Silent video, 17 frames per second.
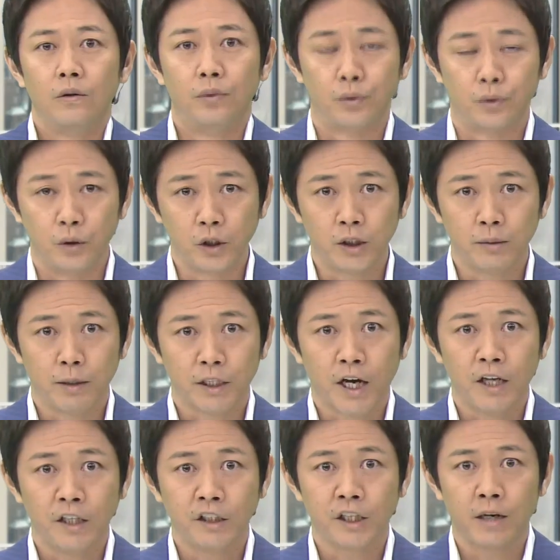福島
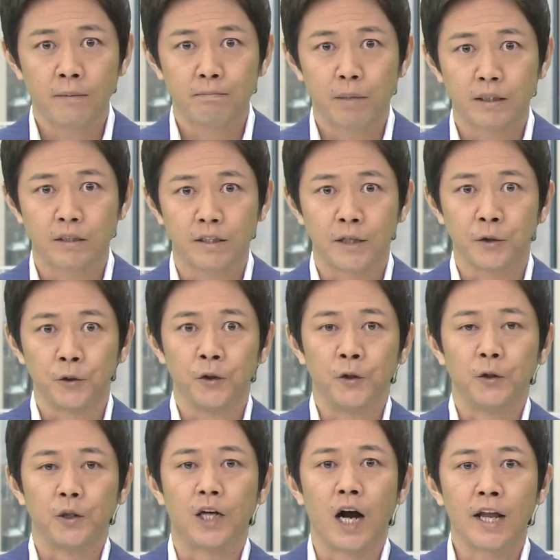第一原発で
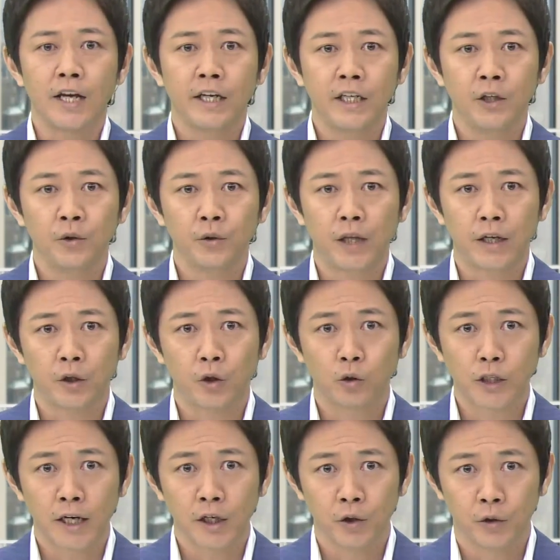のがれきの撤去
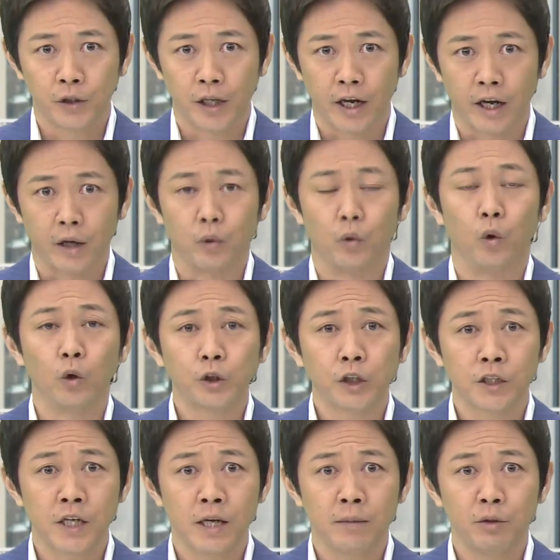作業で放
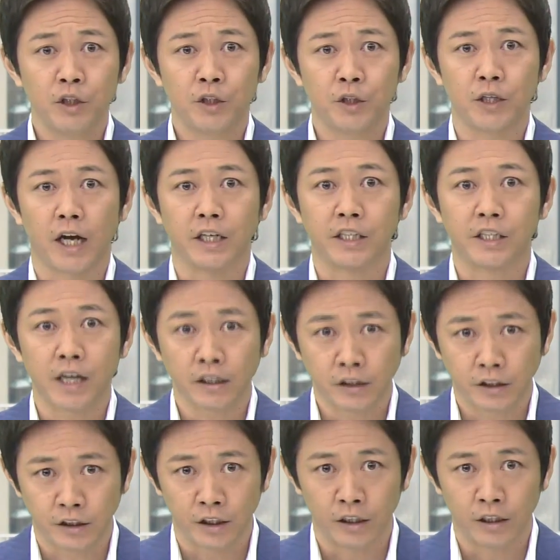射性物質が飛散
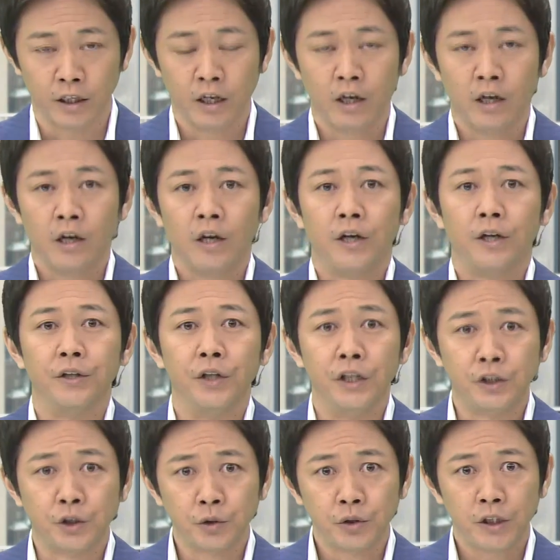し
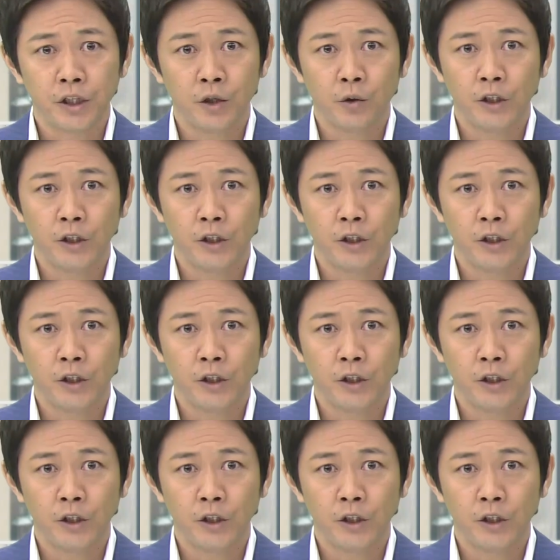20キロ